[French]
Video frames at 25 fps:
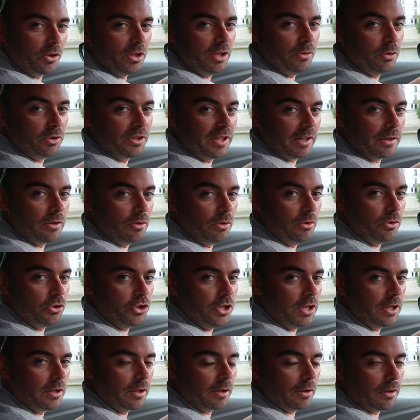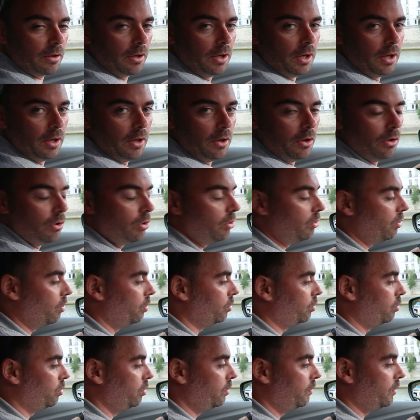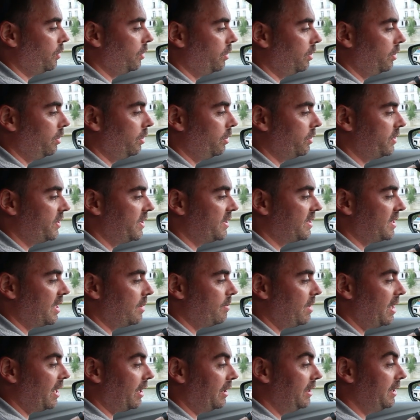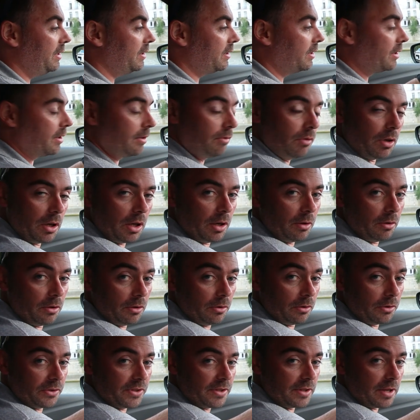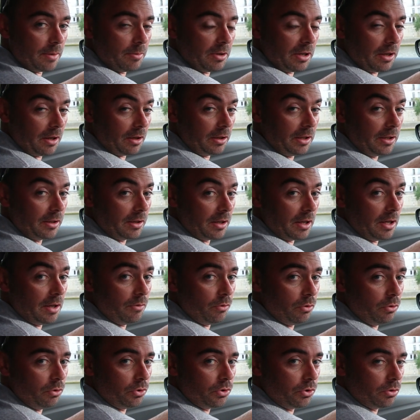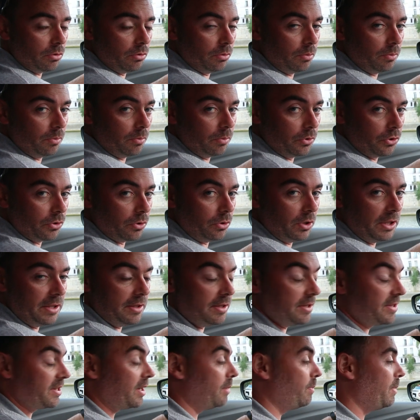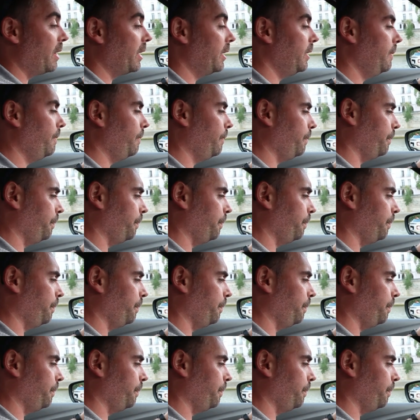Au niveau technologique, euh, on retrouve euh, le système Airlink, voire le système Airlink Evolution sur l'Initial Paris,